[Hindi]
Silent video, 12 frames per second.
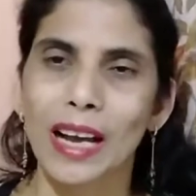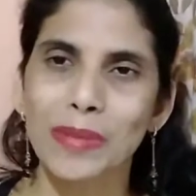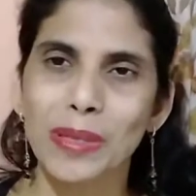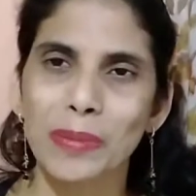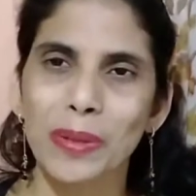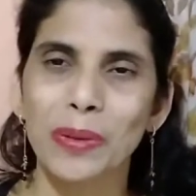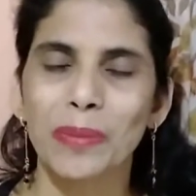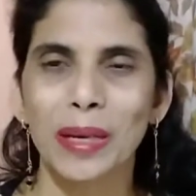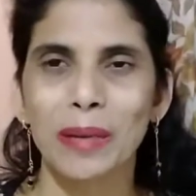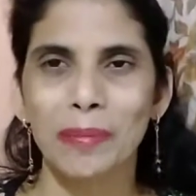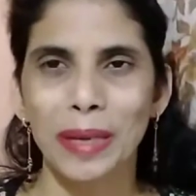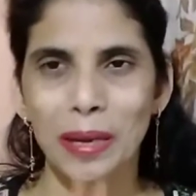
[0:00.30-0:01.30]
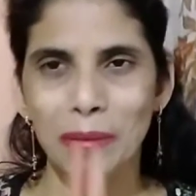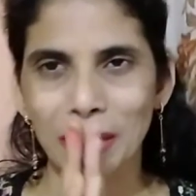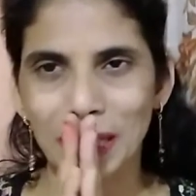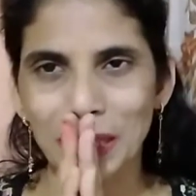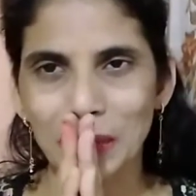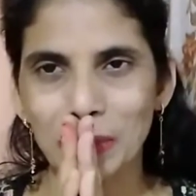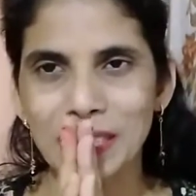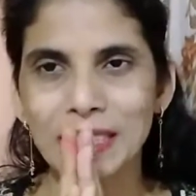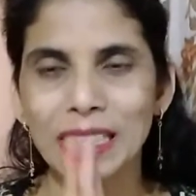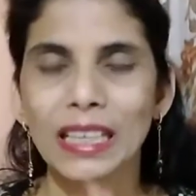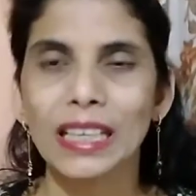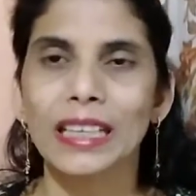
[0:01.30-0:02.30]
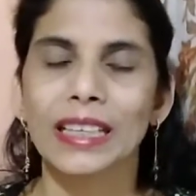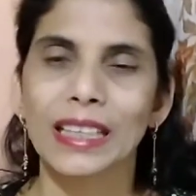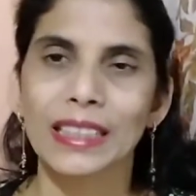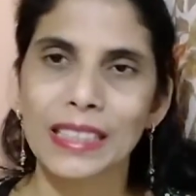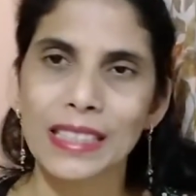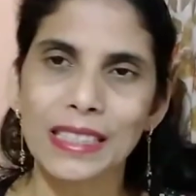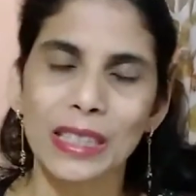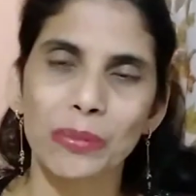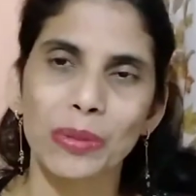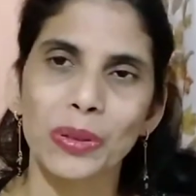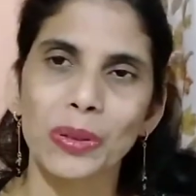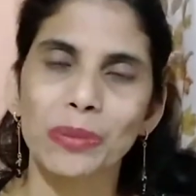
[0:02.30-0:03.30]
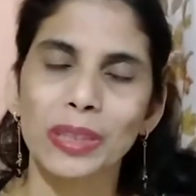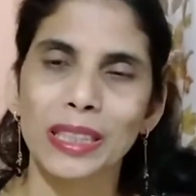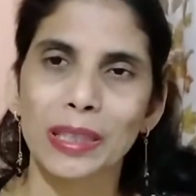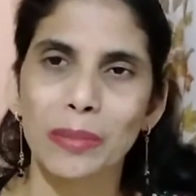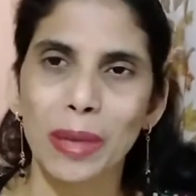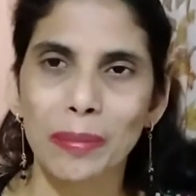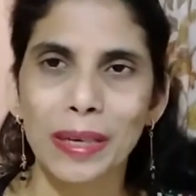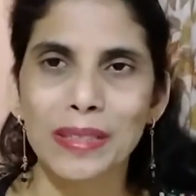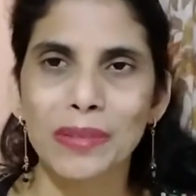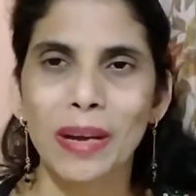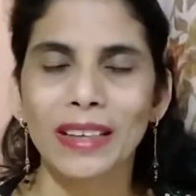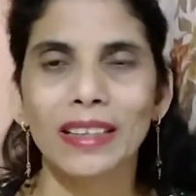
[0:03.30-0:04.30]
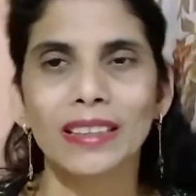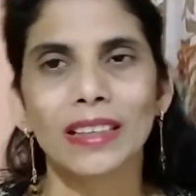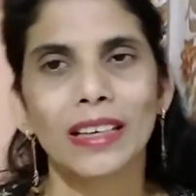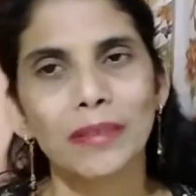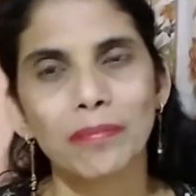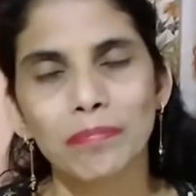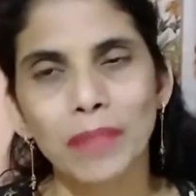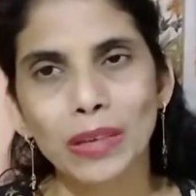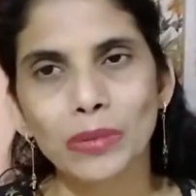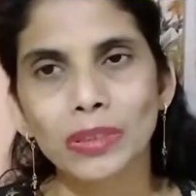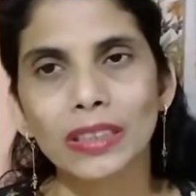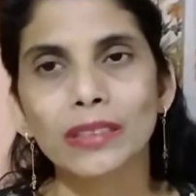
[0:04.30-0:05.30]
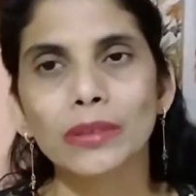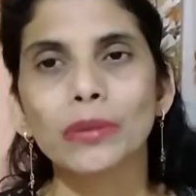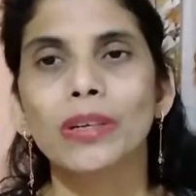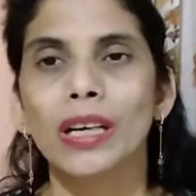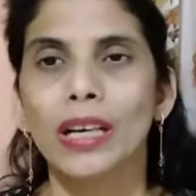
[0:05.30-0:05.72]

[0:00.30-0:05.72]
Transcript: आप सभी को मेरा प्यार भरा नमस्ते नेचर स्कीप यूट्यूब चैनल में आपका स्वागत है मैं हूं इंदु